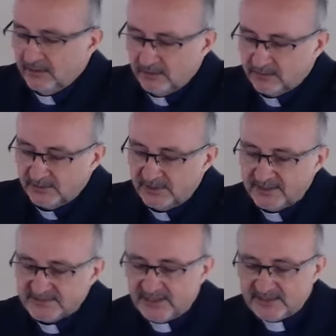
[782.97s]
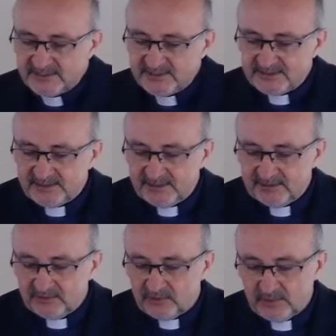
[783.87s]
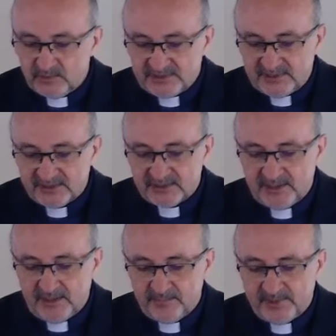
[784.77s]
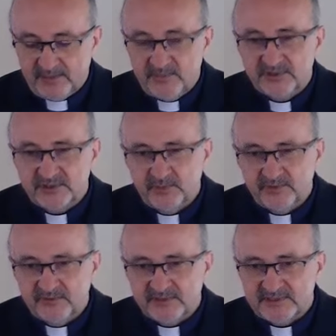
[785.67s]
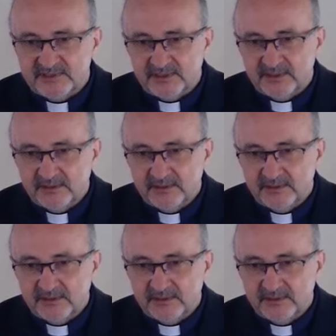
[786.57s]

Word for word: To nie jest asystent, któremu zależy na premii czy podwyżce?